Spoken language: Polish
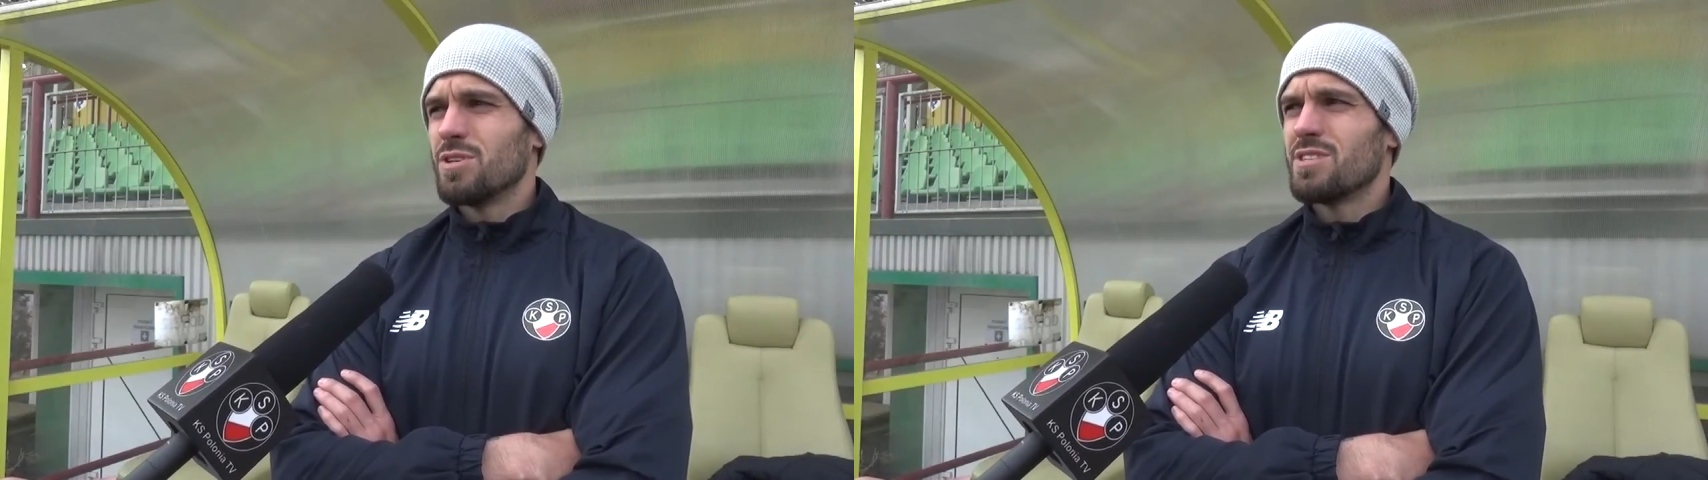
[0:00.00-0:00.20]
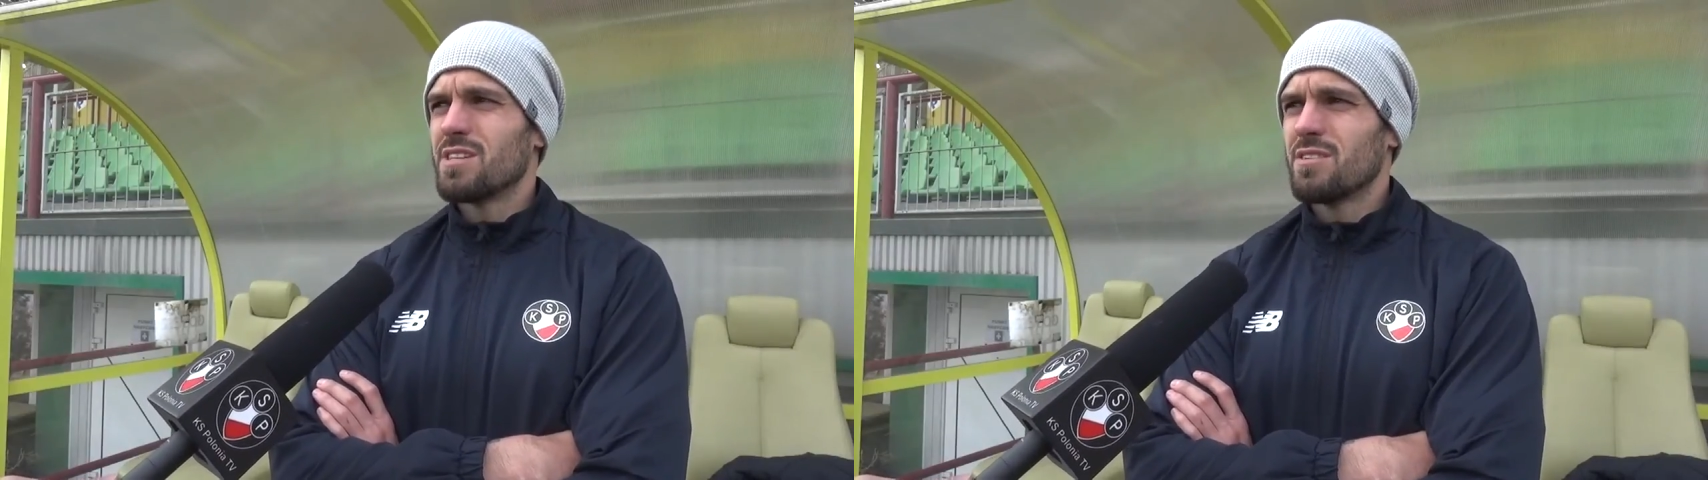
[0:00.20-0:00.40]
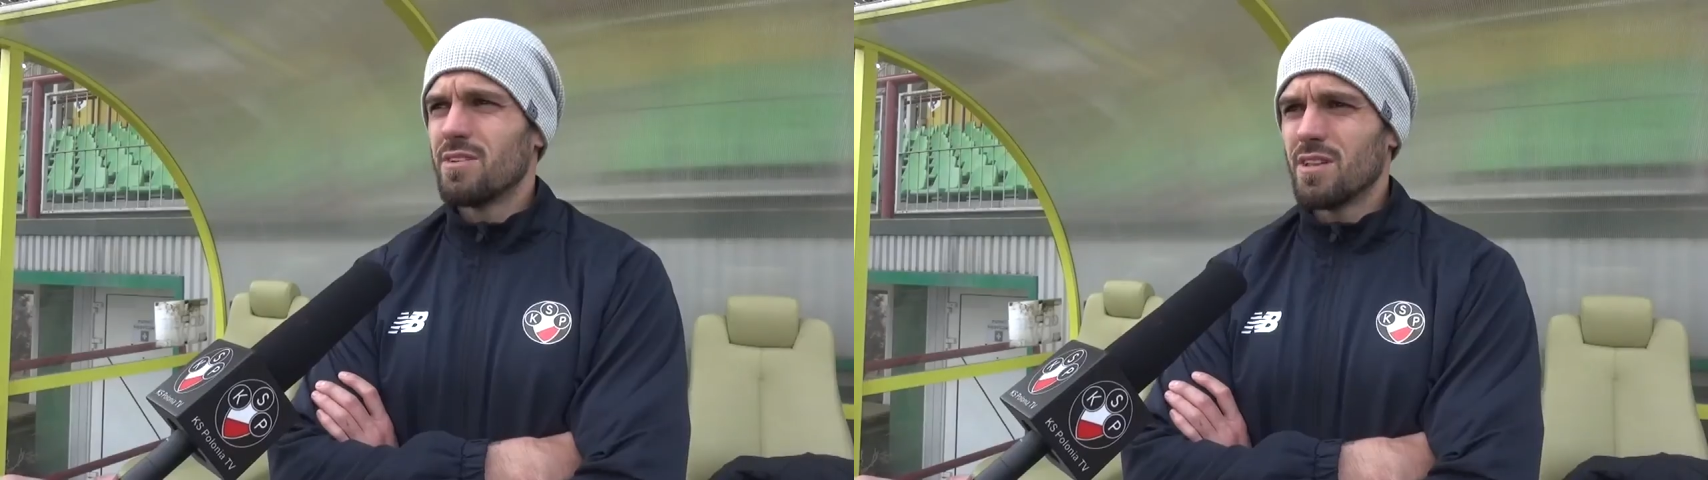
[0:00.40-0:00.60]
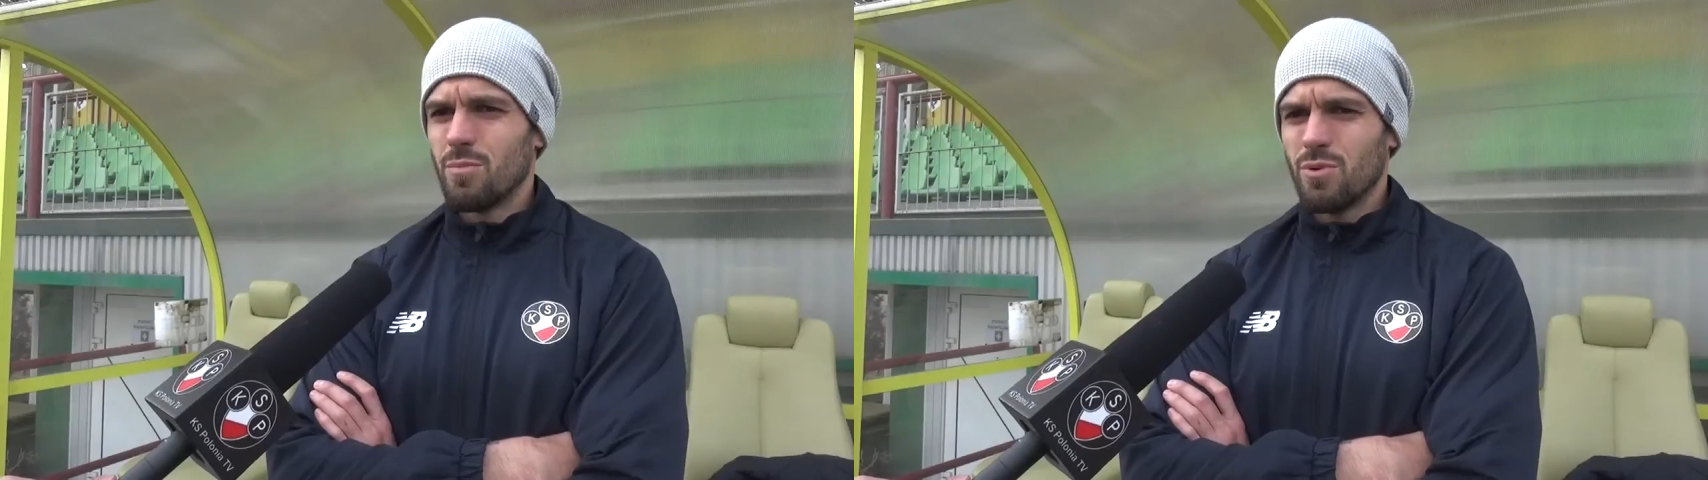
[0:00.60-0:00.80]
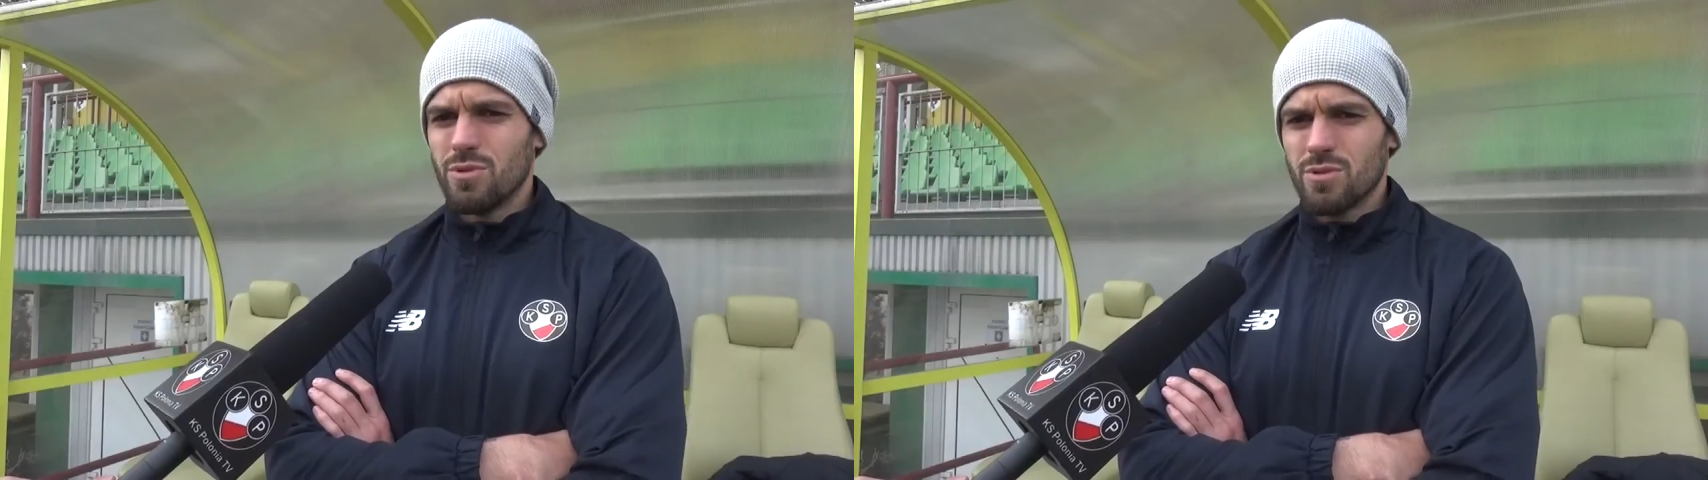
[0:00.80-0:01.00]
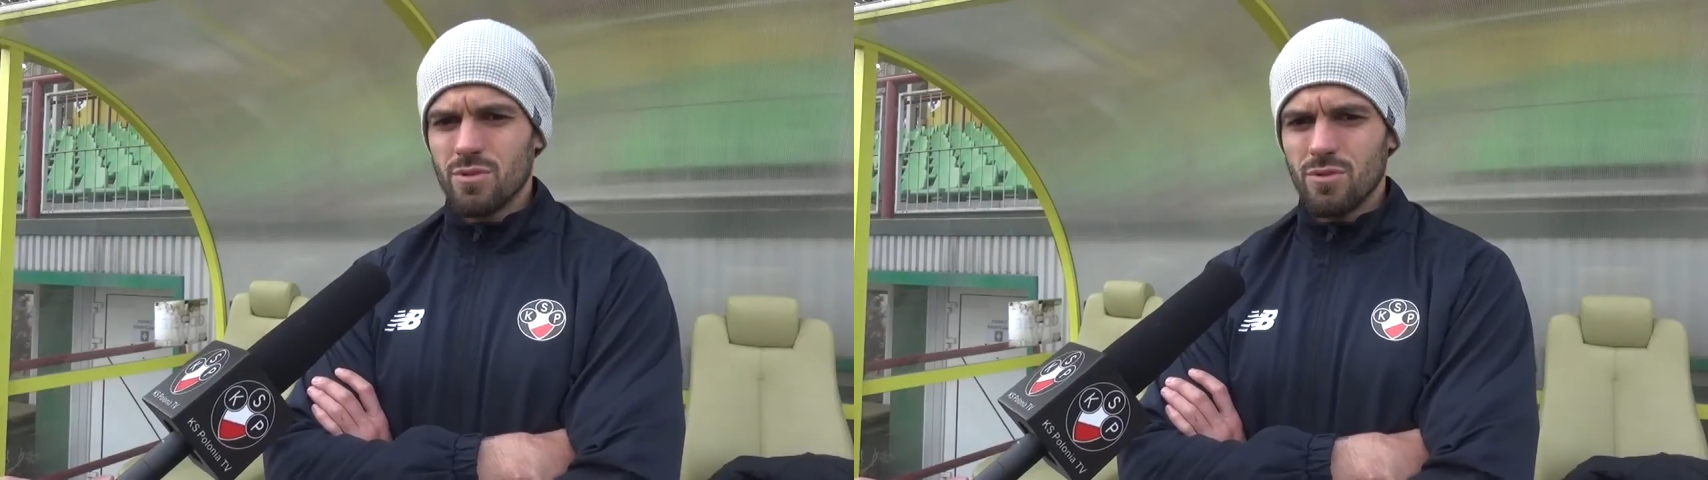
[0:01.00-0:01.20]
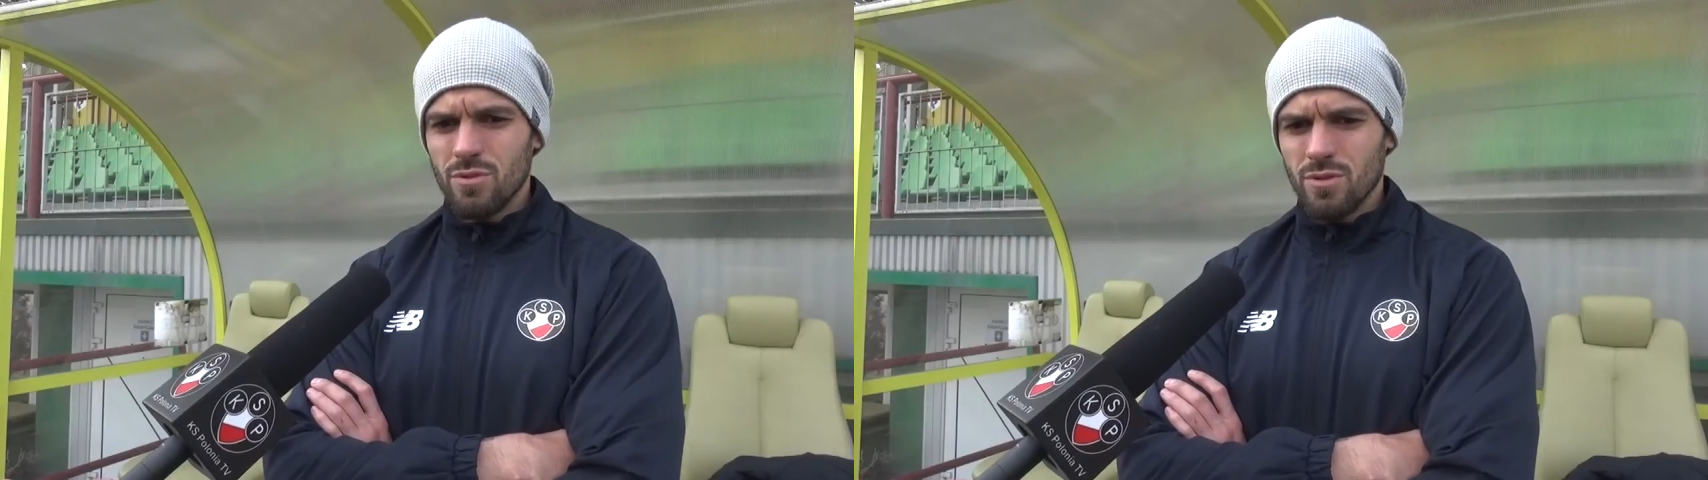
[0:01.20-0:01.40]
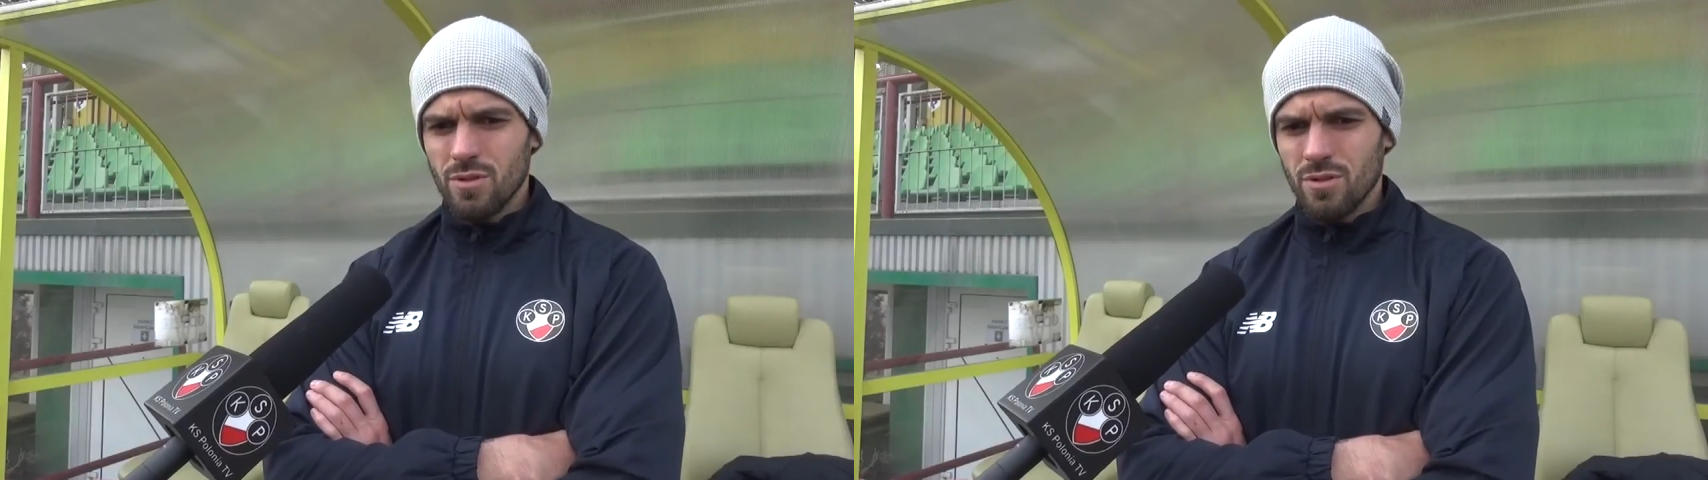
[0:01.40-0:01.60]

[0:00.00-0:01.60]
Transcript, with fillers: inicjatywę na boisku